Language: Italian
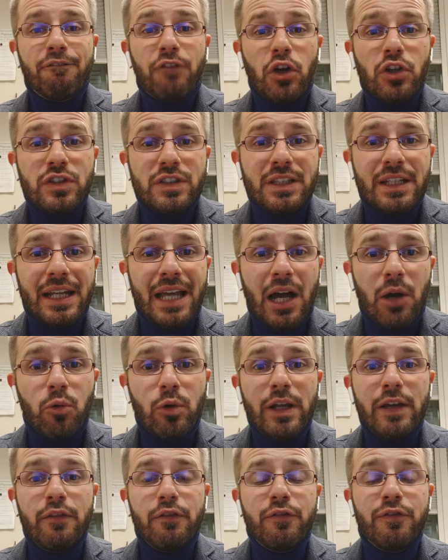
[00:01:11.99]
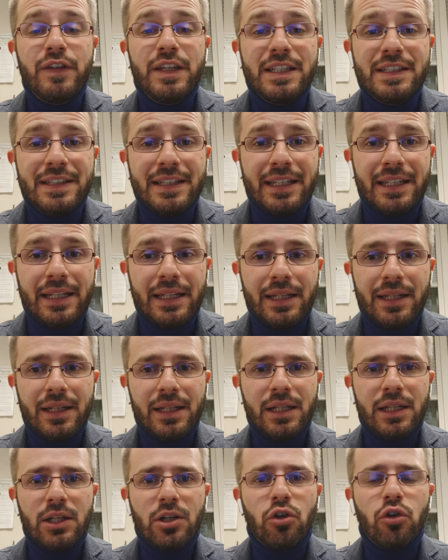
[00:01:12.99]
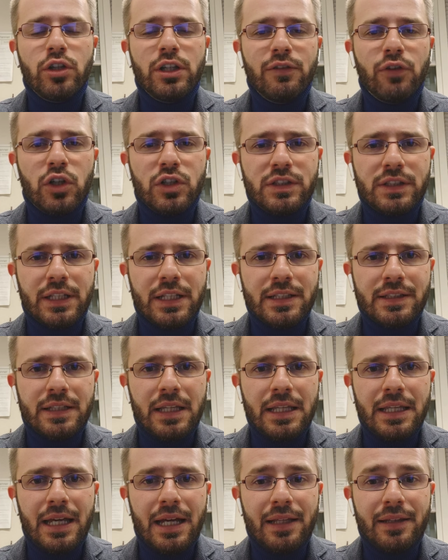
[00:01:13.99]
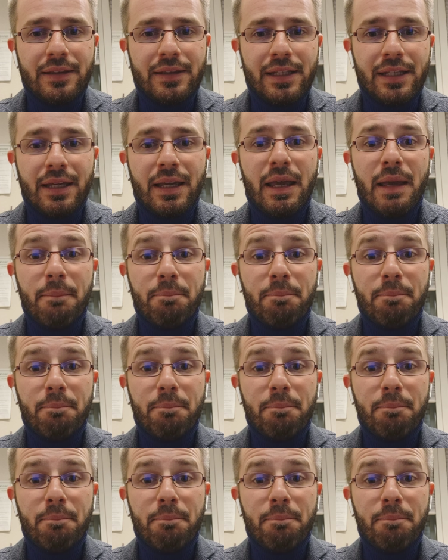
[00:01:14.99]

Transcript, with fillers: vostre aule fisiche con i vostri insegnanti,